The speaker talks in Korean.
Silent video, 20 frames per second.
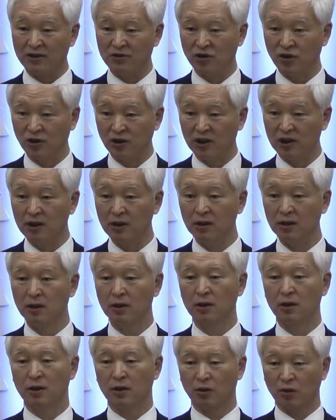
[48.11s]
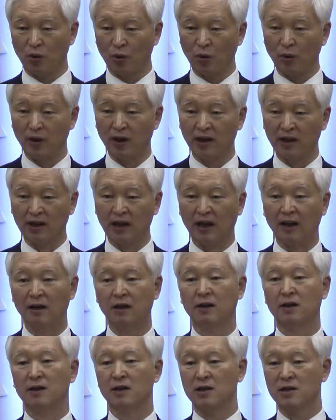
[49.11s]
가정이 교회가
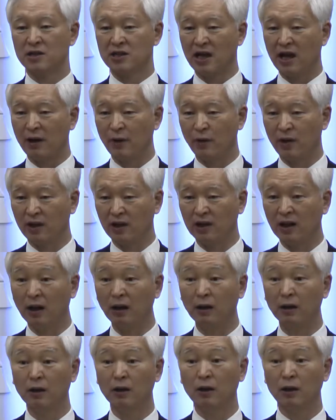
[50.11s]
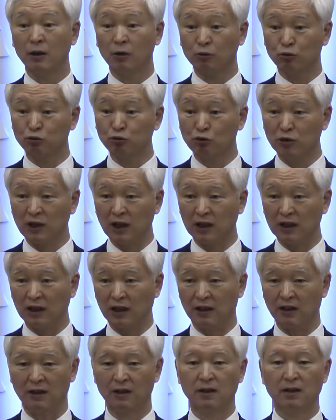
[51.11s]
사회가
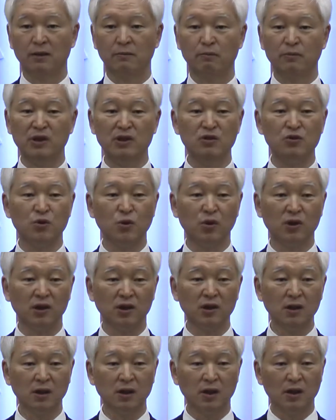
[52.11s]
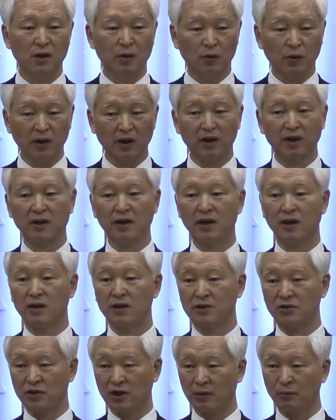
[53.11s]
국가가 민족이
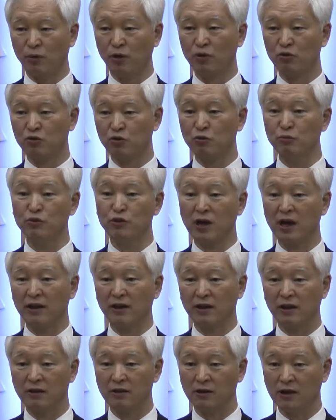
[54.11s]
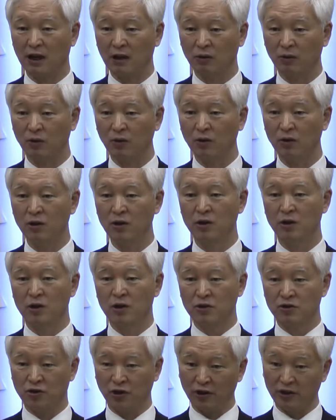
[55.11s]
회개할 제목 21개를 갖고
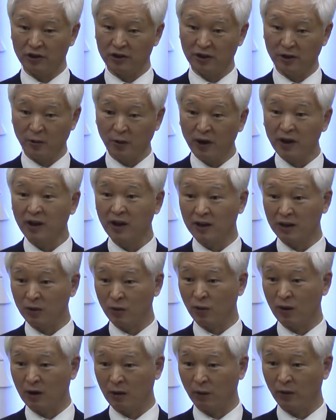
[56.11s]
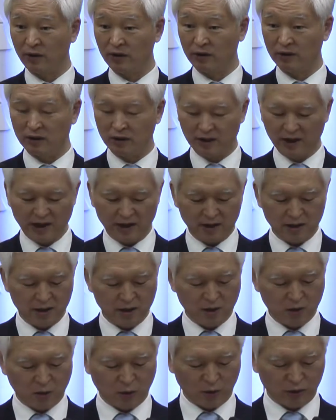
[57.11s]
저희들이 회개 기도를 하고 있는데
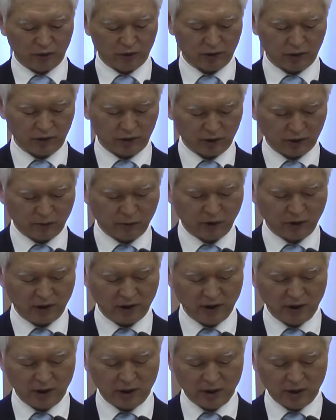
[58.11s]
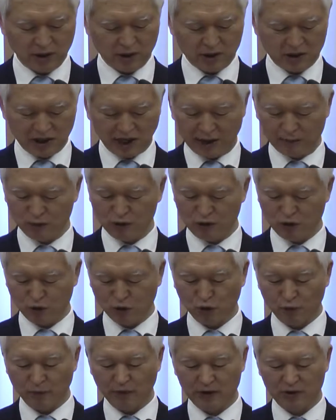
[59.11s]
오늘은 특별히 재물
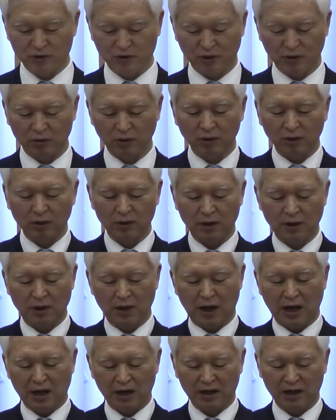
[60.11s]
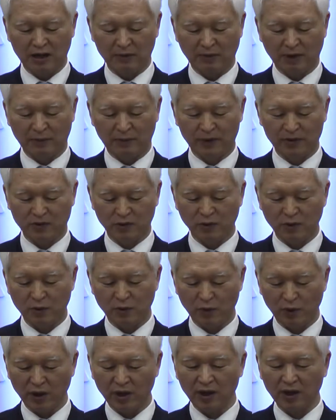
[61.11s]
숭배죄로 하나님 앞에서
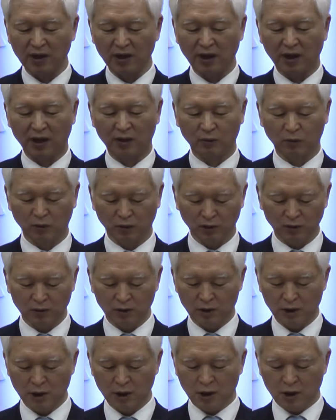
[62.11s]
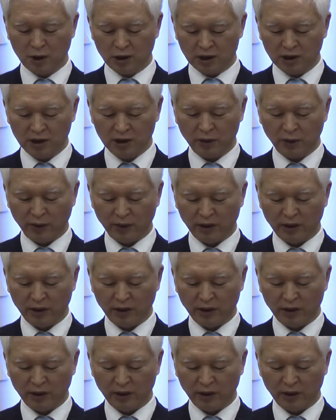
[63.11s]
회개하고 이